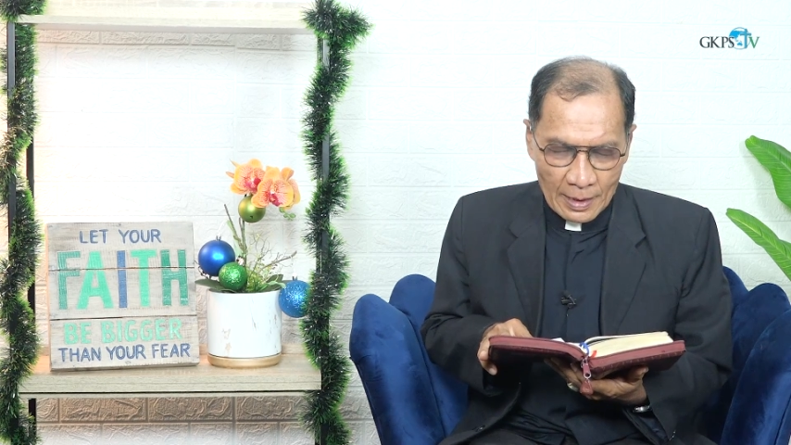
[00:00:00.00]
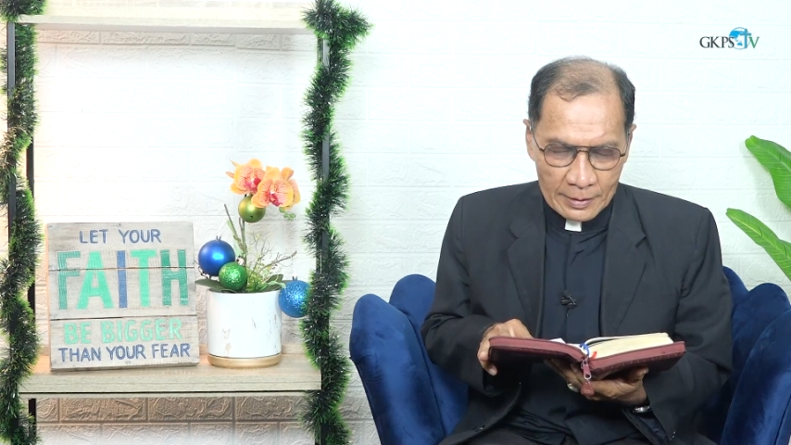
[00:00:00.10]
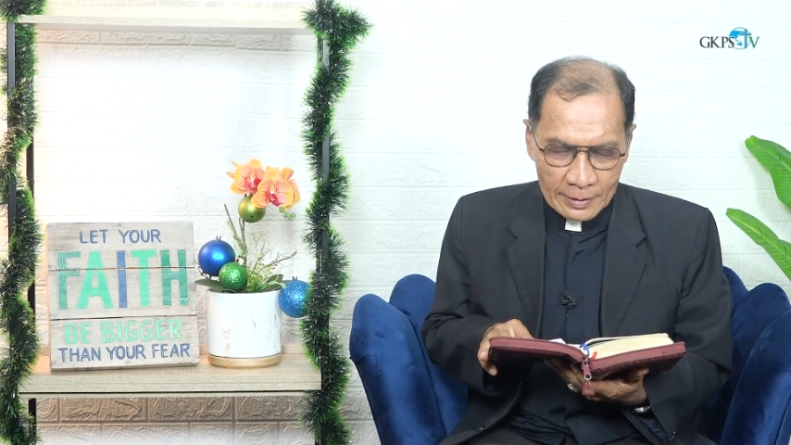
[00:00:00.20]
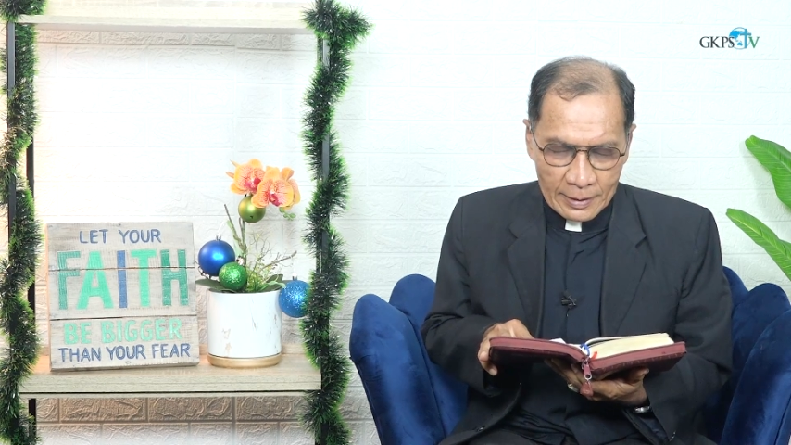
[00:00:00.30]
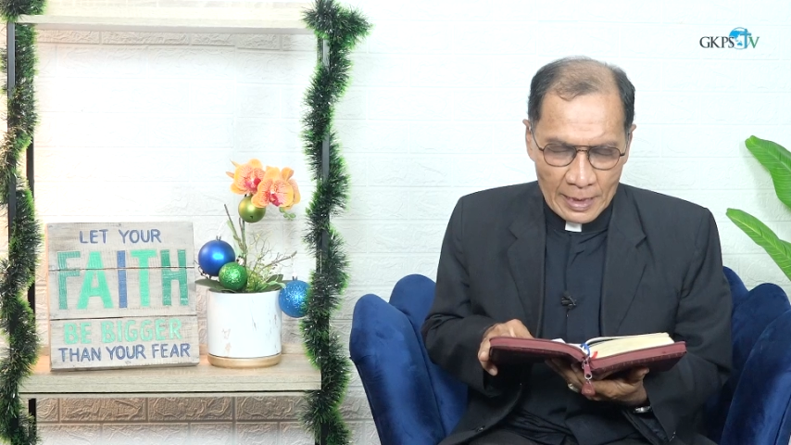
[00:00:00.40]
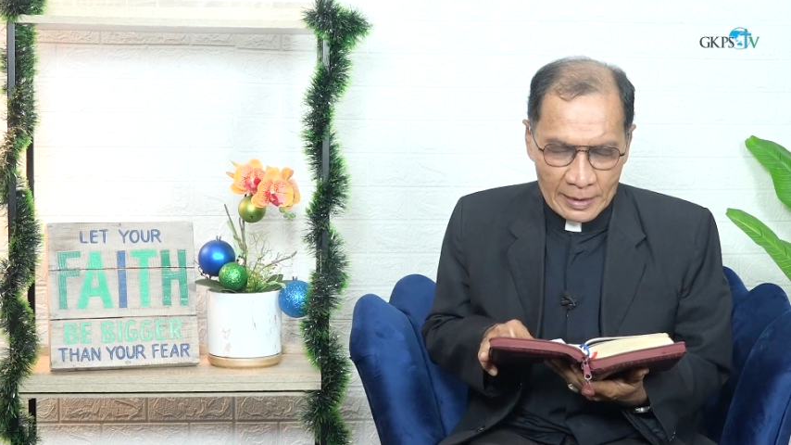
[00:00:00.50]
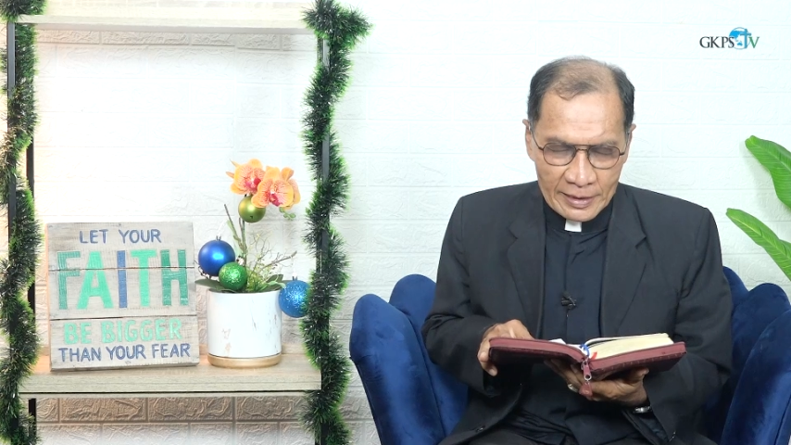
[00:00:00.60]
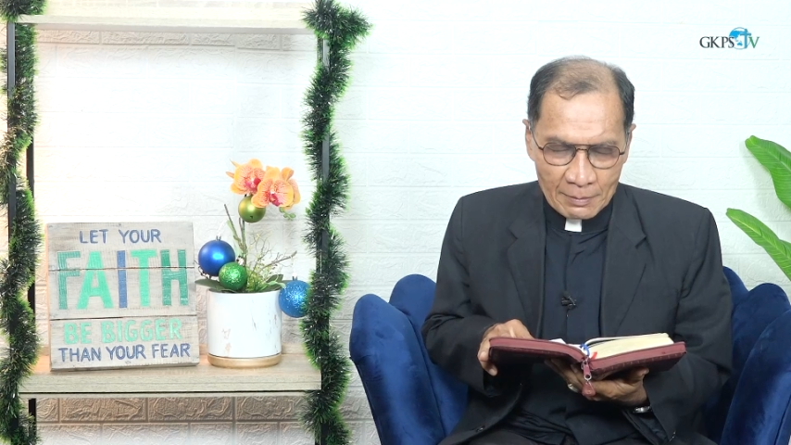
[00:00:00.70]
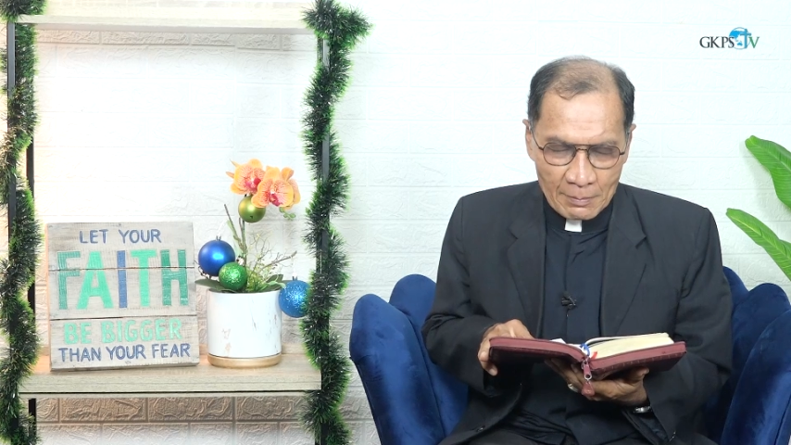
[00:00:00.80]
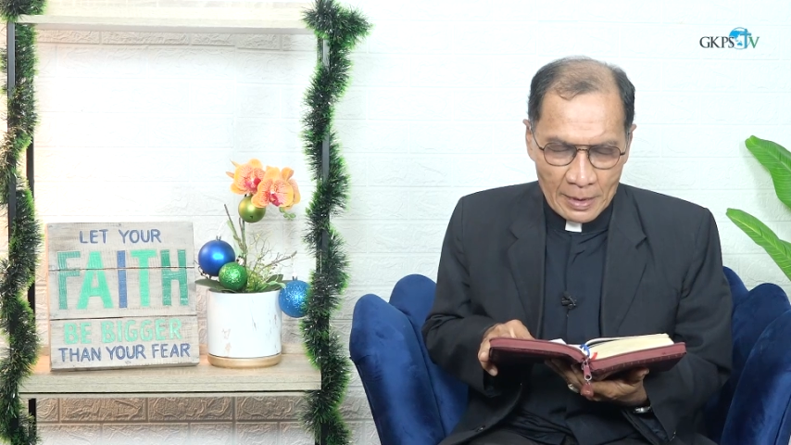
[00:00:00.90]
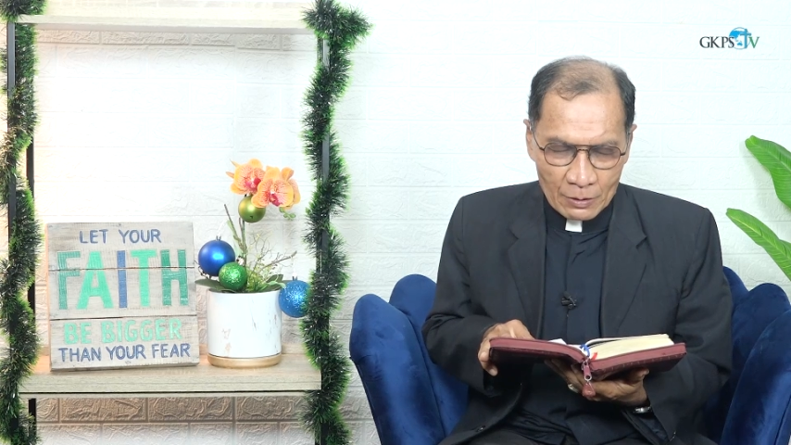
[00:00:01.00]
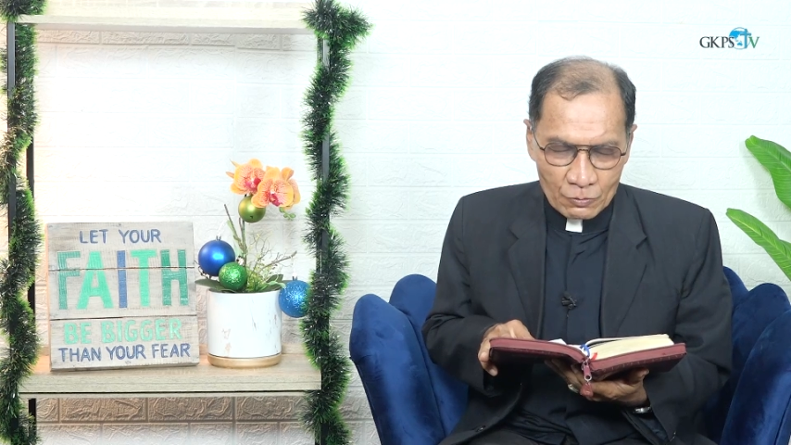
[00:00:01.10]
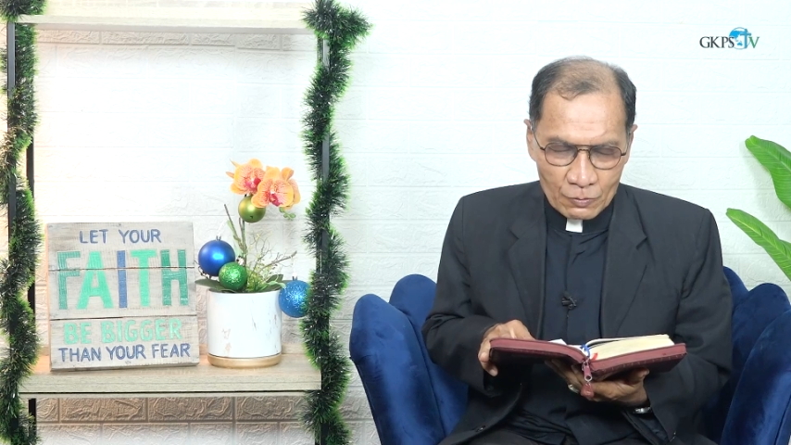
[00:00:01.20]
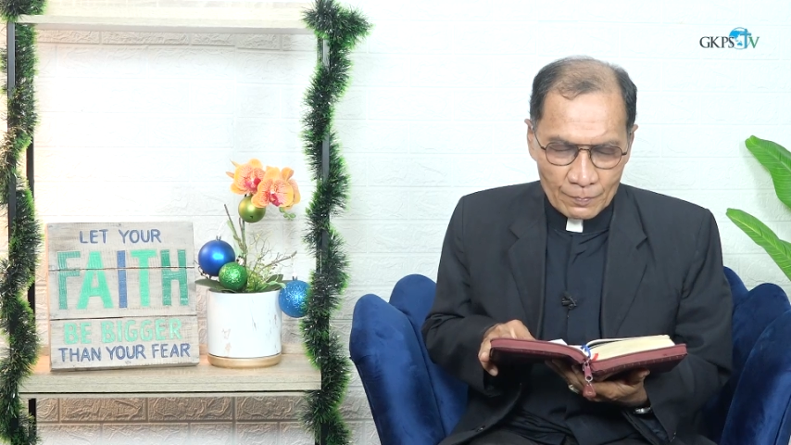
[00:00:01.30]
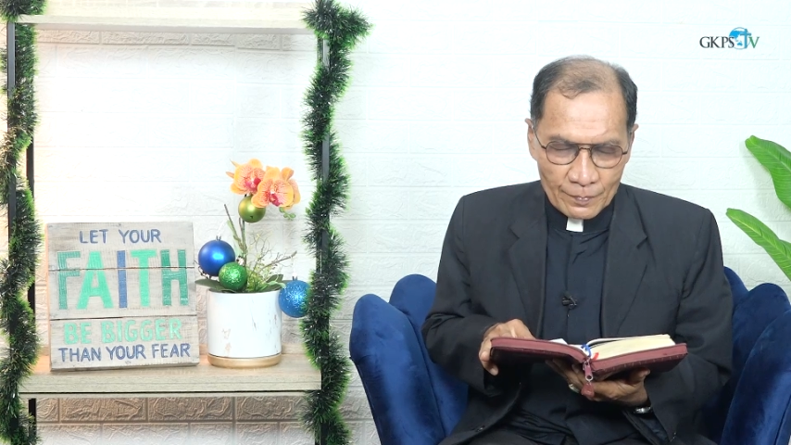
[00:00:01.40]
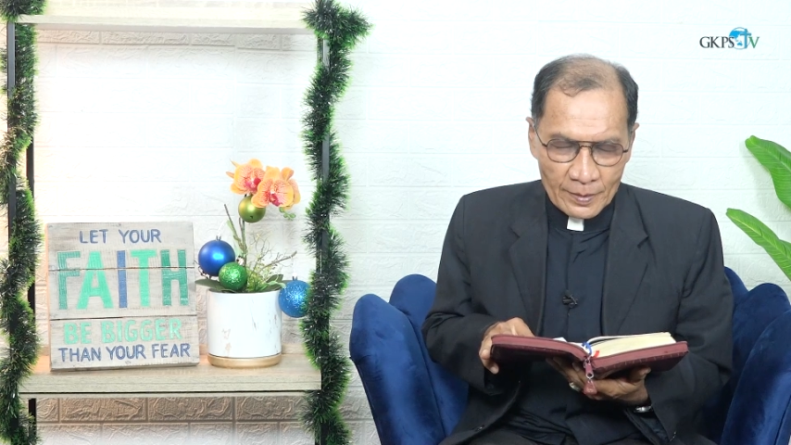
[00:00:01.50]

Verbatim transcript: atas hari yang baru